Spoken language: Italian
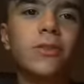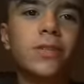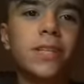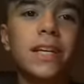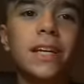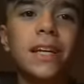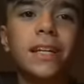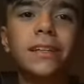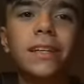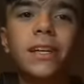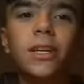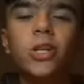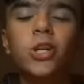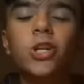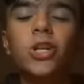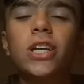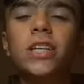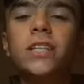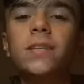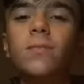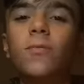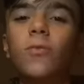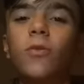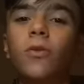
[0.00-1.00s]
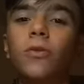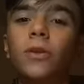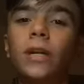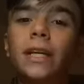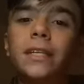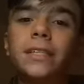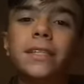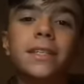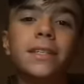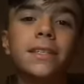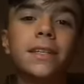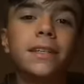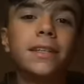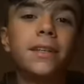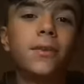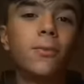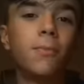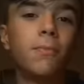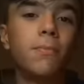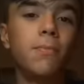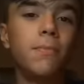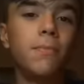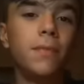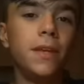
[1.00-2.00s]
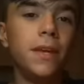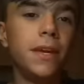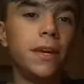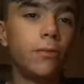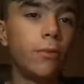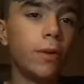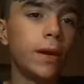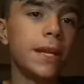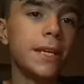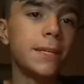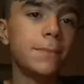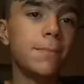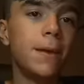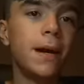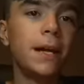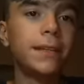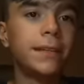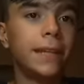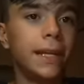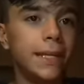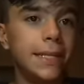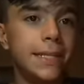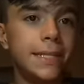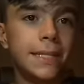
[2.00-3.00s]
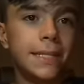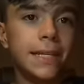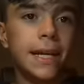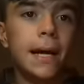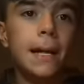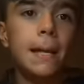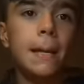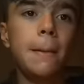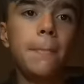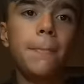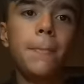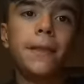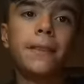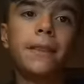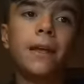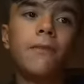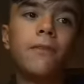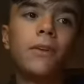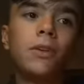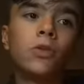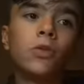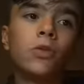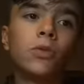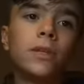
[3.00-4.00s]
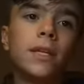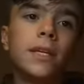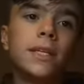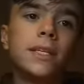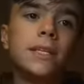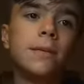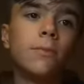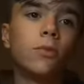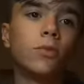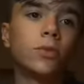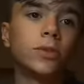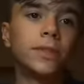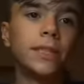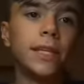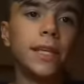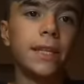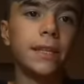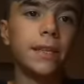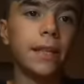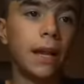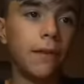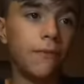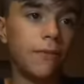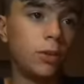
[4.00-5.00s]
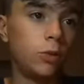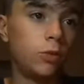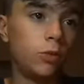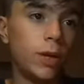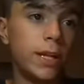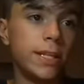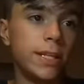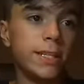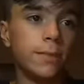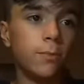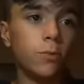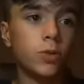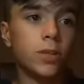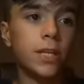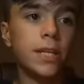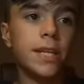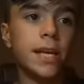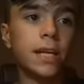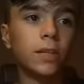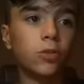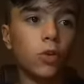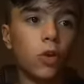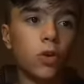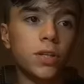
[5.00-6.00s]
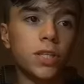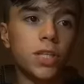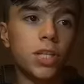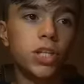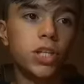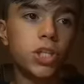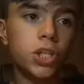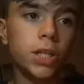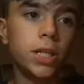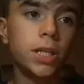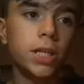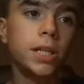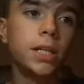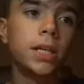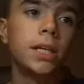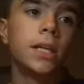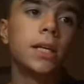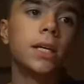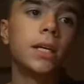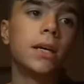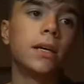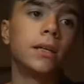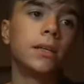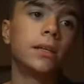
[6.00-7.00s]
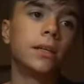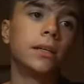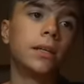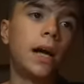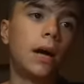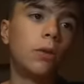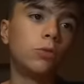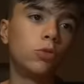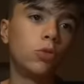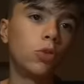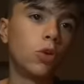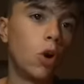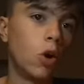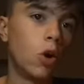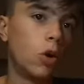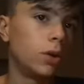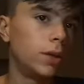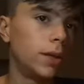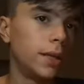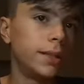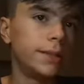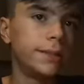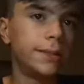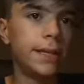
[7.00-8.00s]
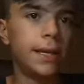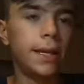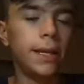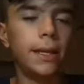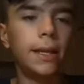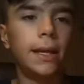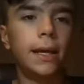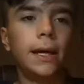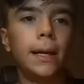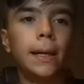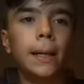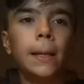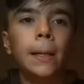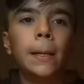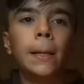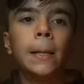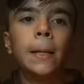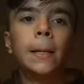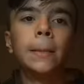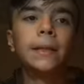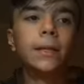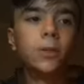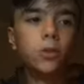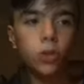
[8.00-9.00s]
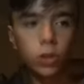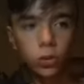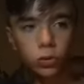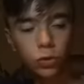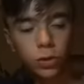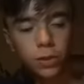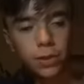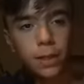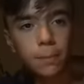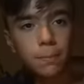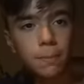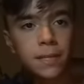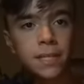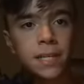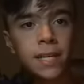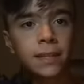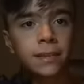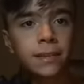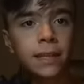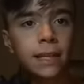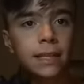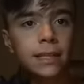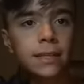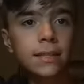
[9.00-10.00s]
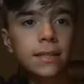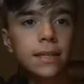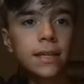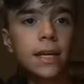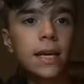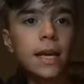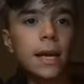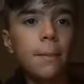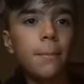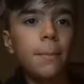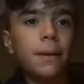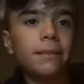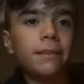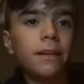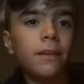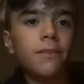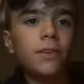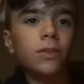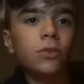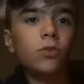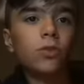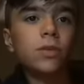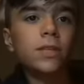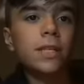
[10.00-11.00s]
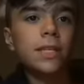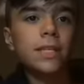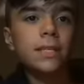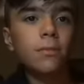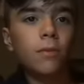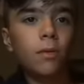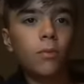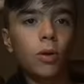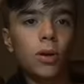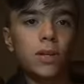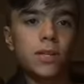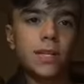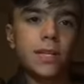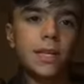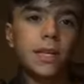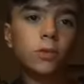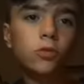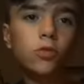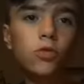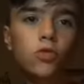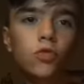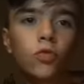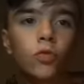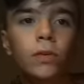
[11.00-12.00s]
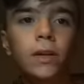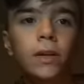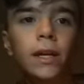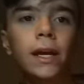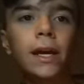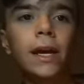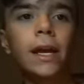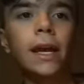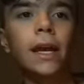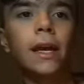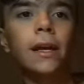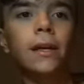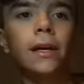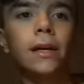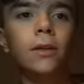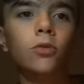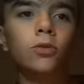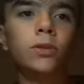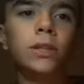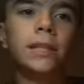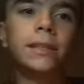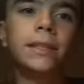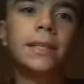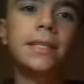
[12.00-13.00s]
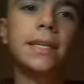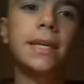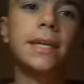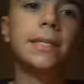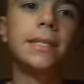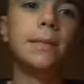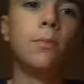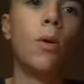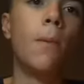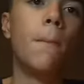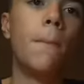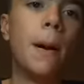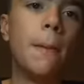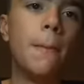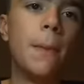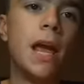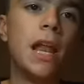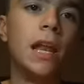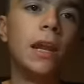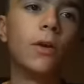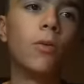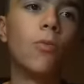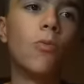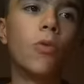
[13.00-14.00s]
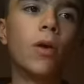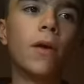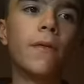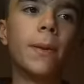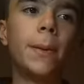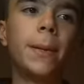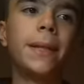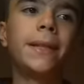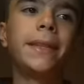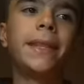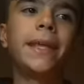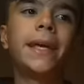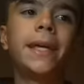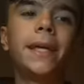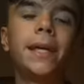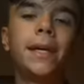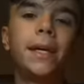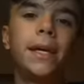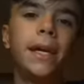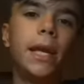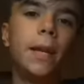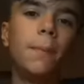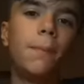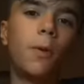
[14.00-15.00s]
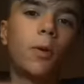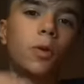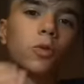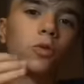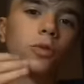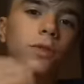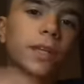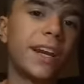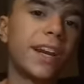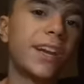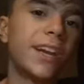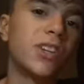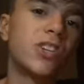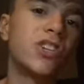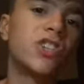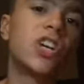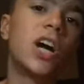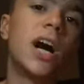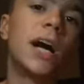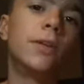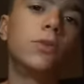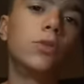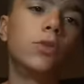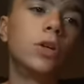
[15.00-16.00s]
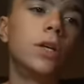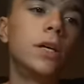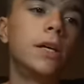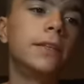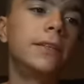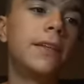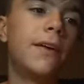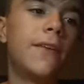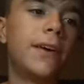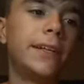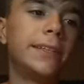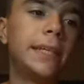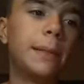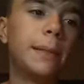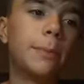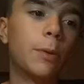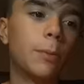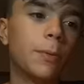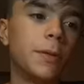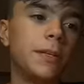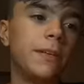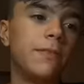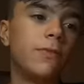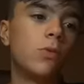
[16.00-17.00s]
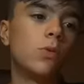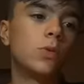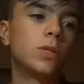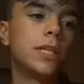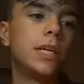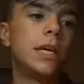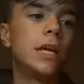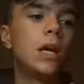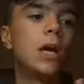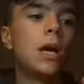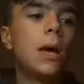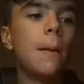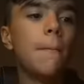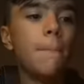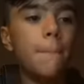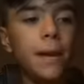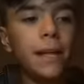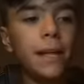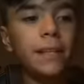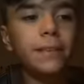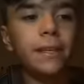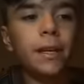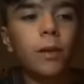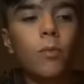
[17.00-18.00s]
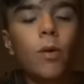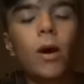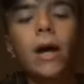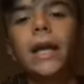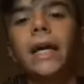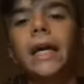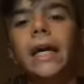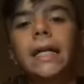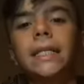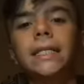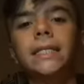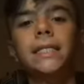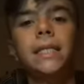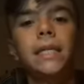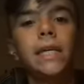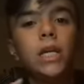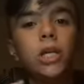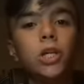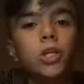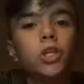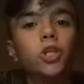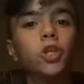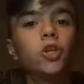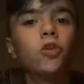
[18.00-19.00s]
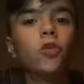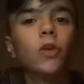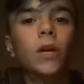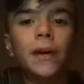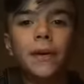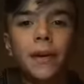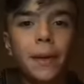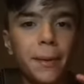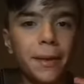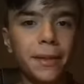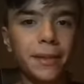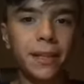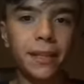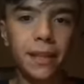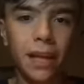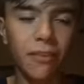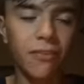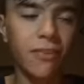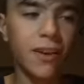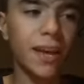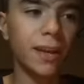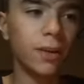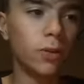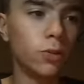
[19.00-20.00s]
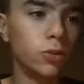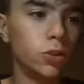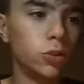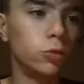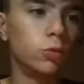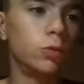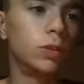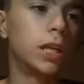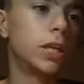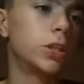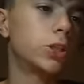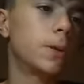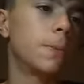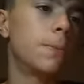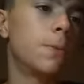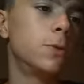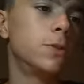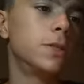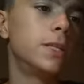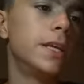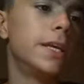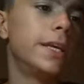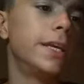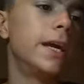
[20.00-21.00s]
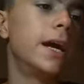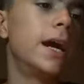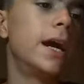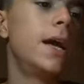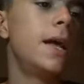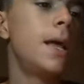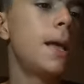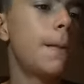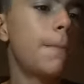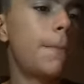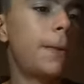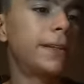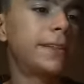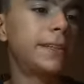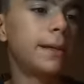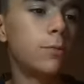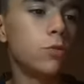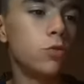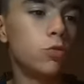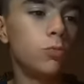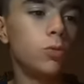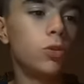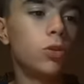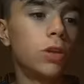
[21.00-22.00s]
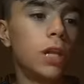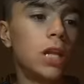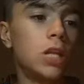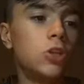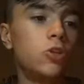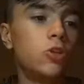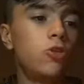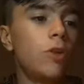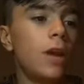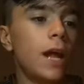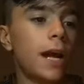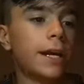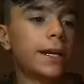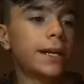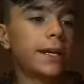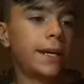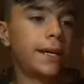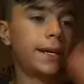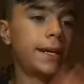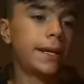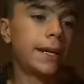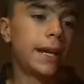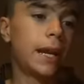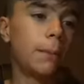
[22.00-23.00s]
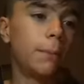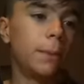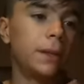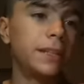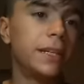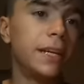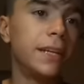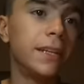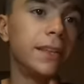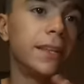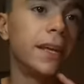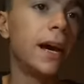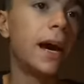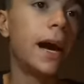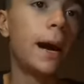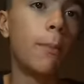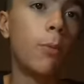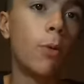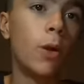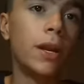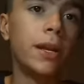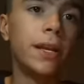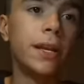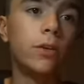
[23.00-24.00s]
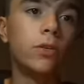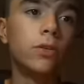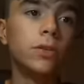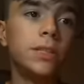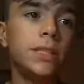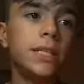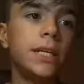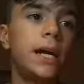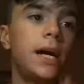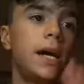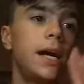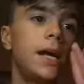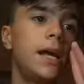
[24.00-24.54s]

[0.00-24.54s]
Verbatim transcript: Segna al tredicesimo con assist di, Rob- di Quaresma, Talisca, mentre al, ventottesimo seg- al ventunesimo segna Tosic, eh, autogol del, del, giocatore del Besiktas, mentre al ventottesimo poi segna Tosun e all'ottantaseiesimo Babel. Comunque veramente il porto tranciato davanti ai propri tifosi. Mentre qua ragazzi il girone è veramente da ferro di tutta la Champions League. Partiamo subito dal girone H, Real Madrid, Apoel Nicosia.